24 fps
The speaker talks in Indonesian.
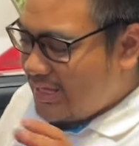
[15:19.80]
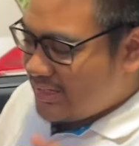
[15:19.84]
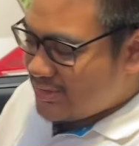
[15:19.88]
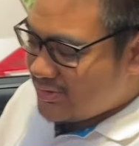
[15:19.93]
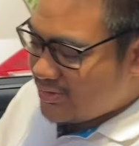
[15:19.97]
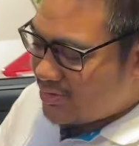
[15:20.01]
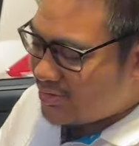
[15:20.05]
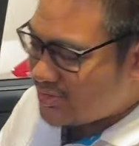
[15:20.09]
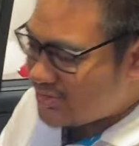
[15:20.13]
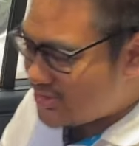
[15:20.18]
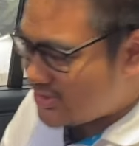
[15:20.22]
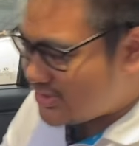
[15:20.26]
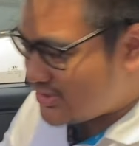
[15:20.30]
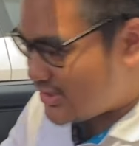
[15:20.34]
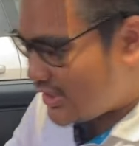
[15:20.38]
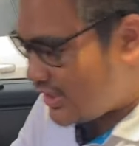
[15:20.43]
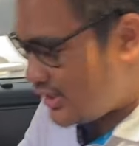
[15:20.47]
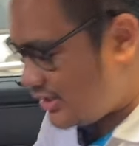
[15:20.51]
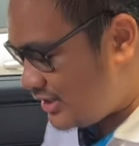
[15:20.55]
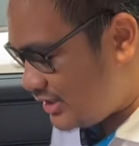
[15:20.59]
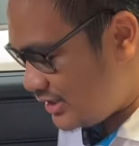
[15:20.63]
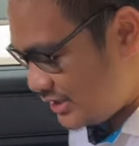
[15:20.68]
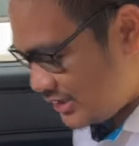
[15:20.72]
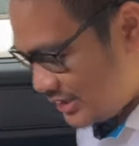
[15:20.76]
terus
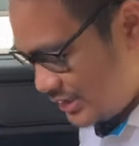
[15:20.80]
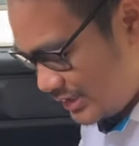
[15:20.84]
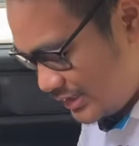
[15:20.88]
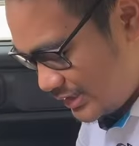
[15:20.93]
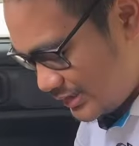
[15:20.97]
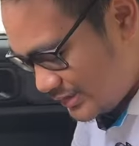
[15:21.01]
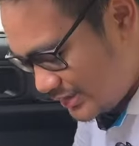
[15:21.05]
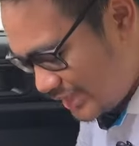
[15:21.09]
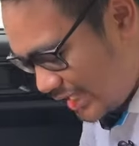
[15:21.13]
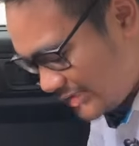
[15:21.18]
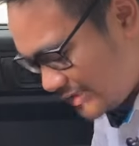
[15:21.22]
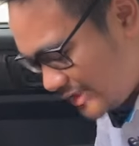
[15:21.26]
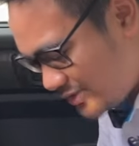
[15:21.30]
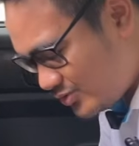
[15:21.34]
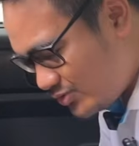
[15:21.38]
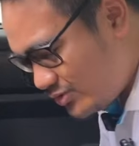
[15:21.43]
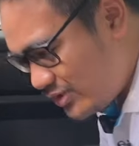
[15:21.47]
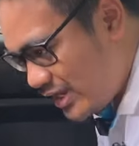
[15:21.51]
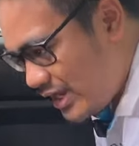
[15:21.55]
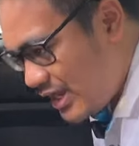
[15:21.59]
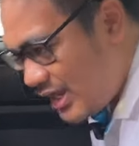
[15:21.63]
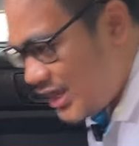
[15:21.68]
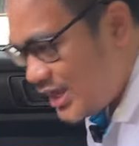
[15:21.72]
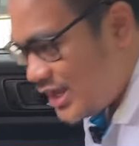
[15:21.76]
uh, tadi
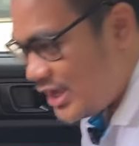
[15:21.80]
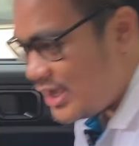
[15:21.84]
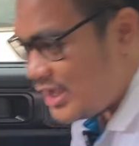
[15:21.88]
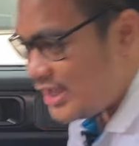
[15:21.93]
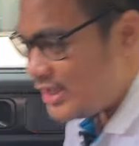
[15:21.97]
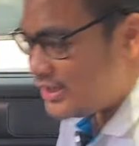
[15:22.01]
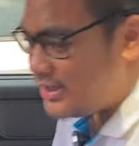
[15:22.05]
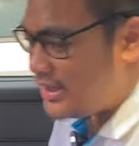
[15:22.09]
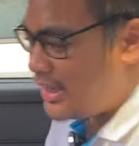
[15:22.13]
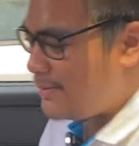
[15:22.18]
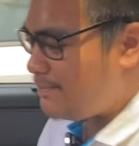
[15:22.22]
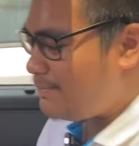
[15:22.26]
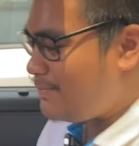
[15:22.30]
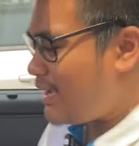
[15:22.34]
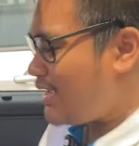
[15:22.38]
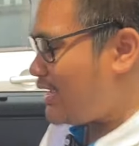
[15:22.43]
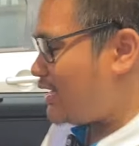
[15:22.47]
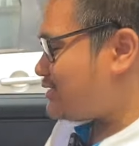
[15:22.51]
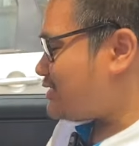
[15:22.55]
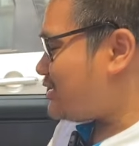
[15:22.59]
juga apa ya?